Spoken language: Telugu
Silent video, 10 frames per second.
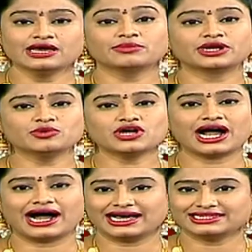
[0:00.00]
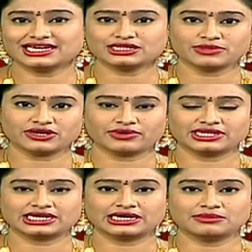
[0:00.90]
ప్రముఖ
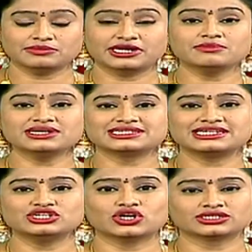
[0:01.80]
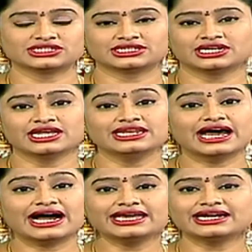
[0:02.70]
ఆధ్యాత్మికవేత్త బ్రహ్మశ్రీ డాక్టర్
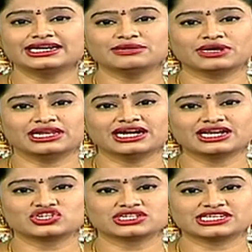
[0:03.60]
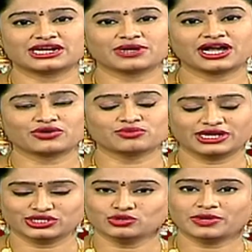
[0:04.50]
నాయకంటి మల్లికార్జున శర్మ గారు
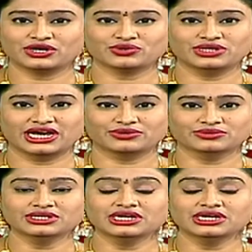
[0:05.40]
మనతో పాటు ఉన్నారు